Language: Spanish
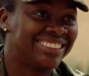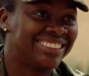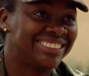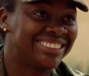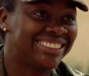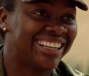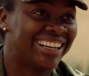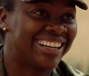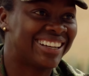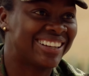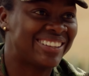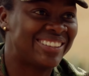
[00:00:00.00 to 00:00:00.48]
O
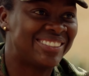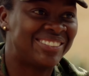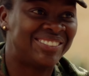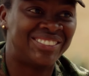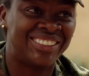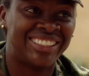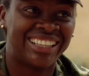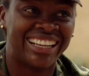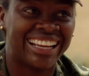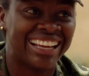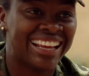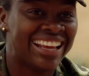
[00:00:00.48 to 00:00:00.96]
sea,
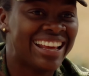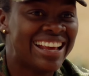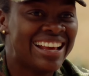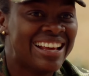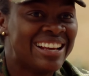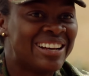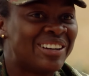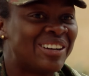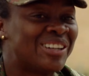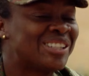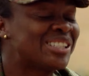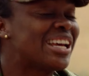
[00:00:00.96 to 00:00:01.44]
como de,
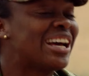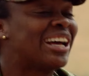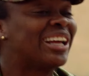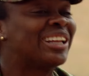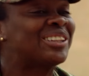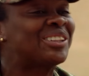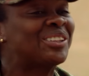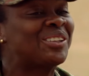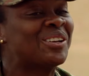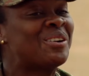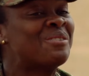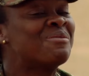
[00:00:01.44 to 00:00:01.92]
o sea,
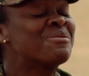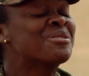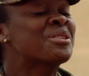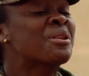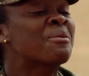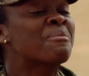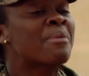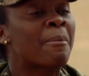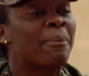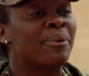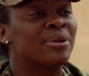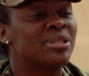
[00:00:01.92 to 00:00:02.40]
todo el
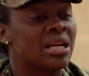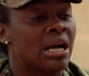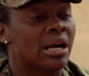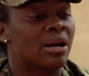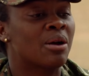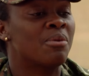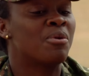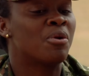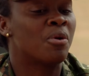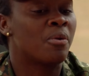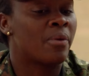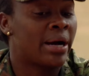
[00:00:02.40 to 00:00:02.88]
mundo me apoyaba
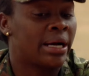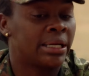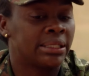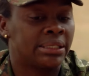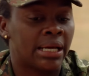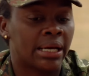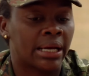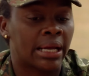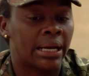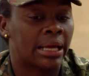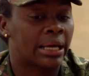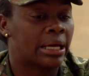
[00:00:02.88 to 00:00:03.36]
como
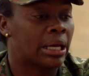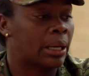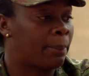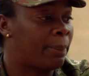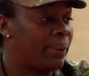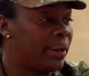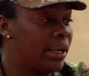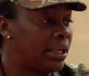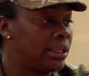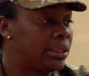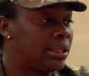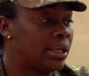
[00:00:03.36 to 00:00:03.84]
vaya, haga la
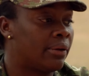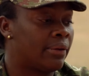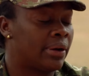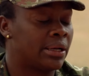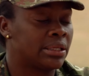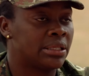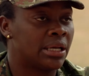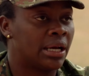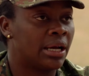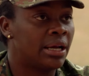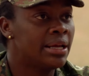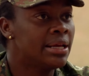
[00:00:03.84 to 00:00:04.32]
carpeta,
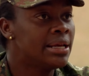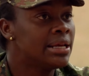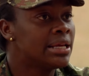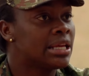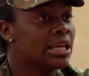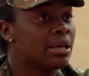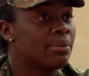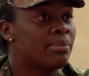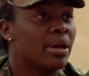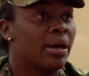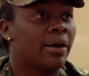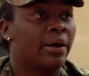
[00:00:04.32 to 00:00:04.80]
vaya,
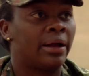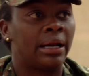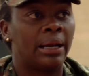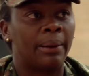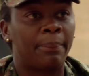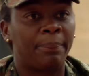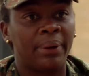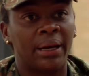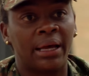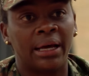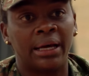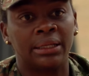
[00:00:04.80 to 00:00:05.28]
y me daban la
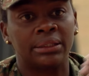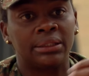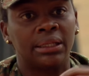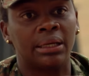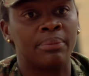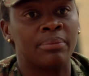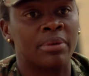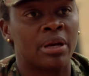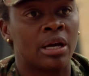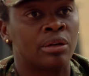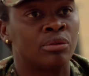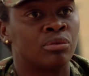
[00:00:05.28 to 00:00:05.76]

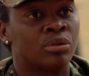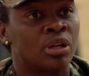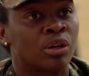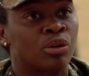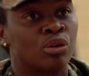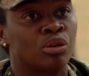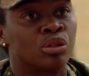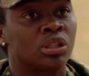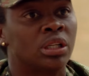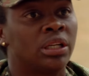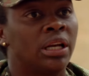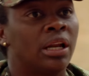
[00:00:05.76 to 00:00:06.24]
plata, me daban una
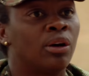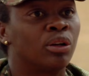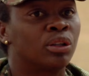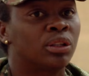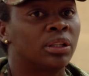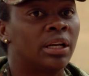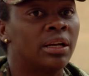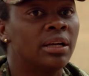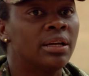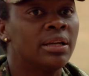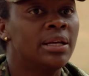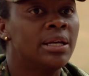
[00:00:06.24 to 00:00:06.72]
cosa y la
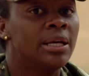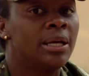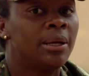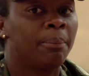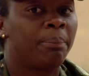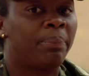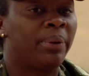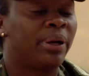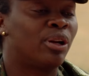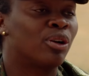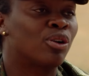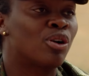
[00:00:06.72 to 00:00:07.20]
otra,
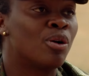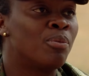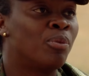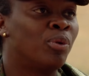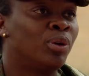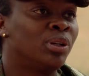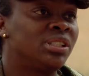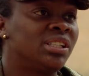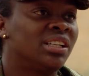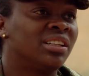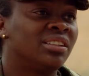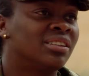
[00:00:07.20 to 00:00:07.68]
pero
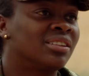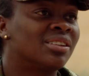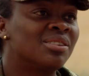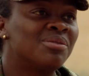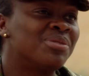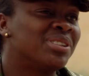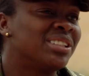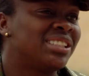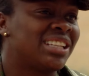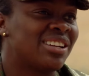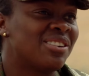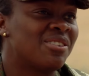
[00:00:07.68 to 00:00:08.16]
como diciendo
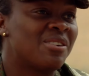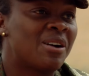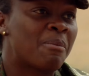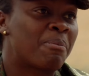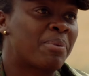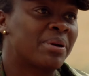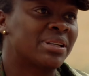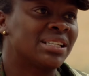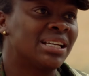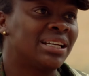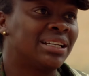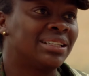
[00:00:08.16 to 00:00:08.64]
como ya no va a
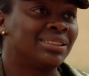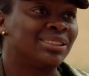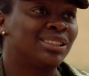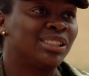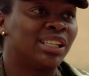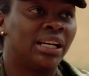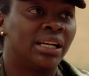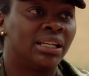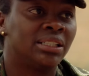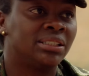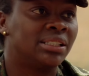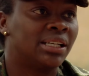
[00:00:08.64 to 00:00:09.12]
pasar, o
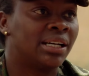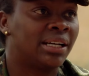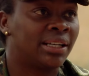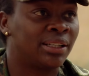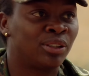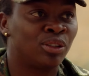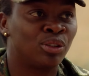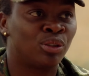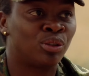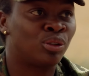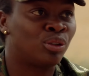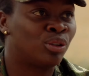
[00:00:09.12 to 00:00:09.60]
sea, ya
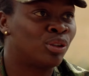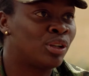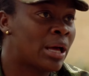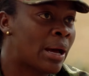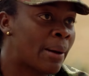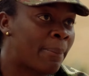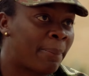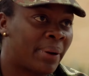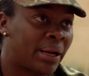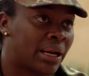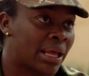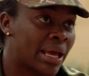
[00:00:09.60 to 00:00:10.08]
no
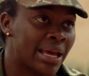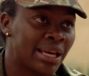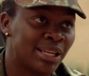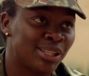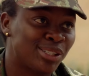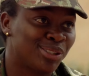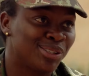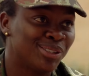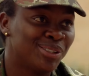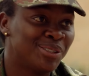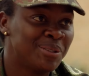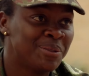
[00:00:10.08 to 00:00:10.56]
da para
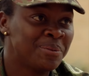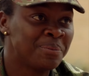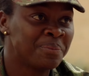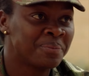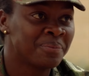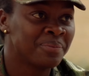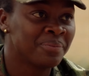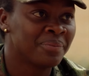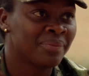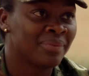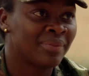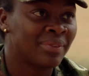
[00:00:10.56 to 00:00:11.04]
eso.
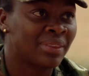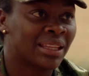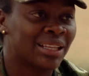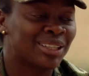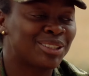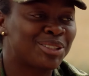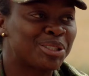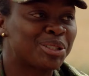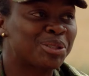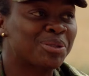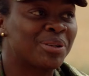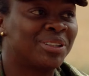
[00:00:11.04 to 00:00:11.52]

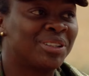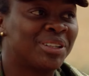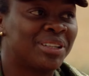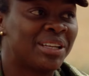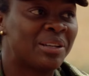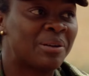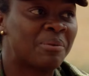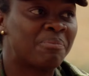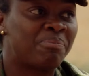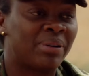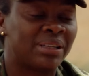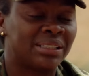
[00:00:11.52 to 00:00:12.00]
Entonces cuando
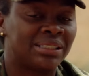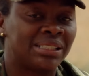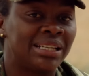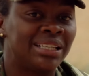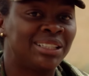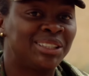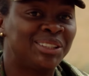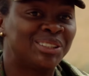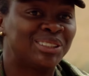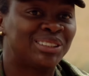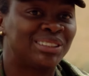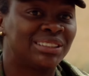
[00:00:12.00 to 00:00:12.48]
dijeron pasé,
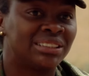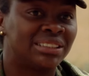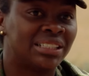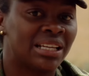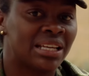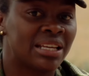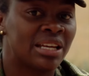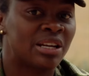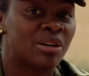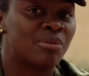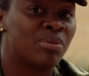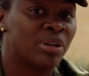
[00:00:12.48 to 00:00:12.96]
entonces ya
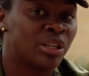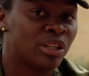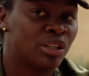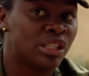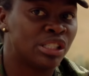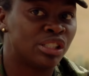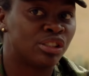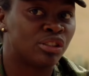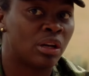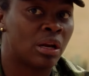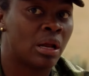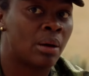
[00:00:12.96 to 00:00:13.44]
dijeron, bueno,
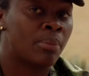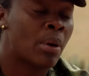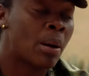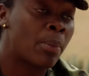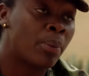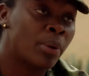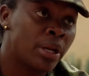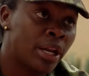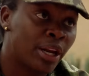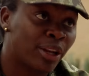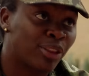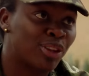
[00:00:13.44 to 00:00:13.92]
listo, la vamos a
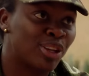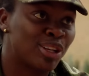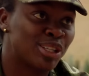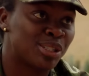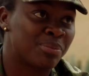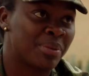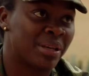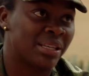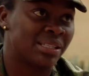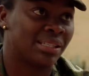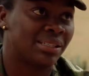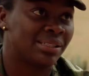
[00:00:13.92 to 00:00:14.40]
poner dos
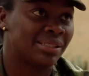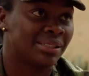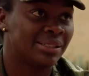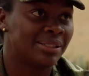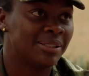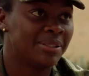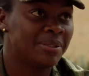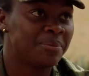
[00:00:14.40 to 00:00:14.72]
meses.